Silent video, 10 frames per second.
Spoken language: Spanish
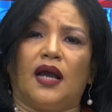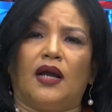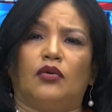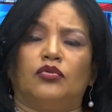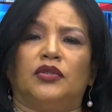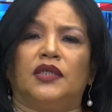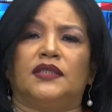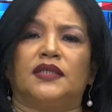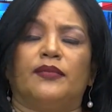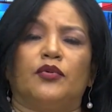aunque
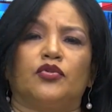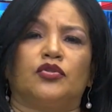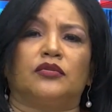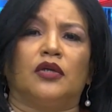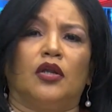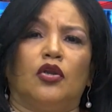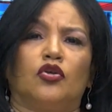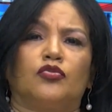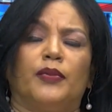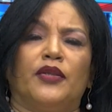utilicemos
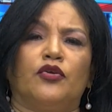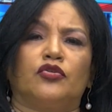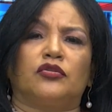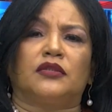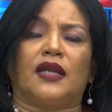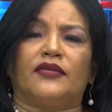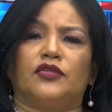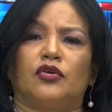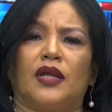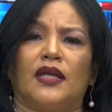los medios
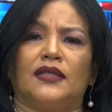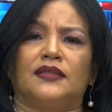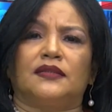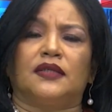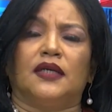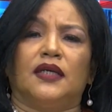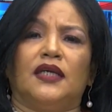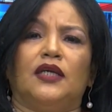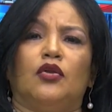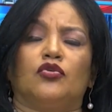tradicionales
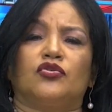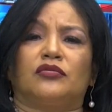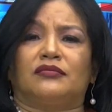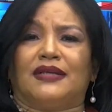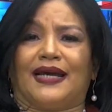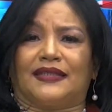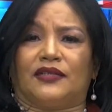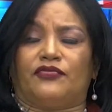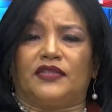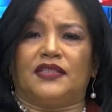y los
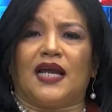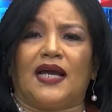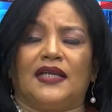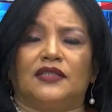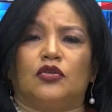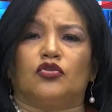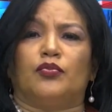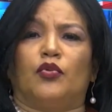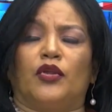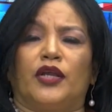artificiales, los
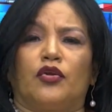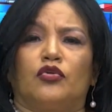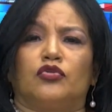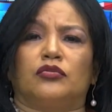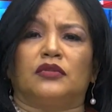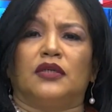modernos,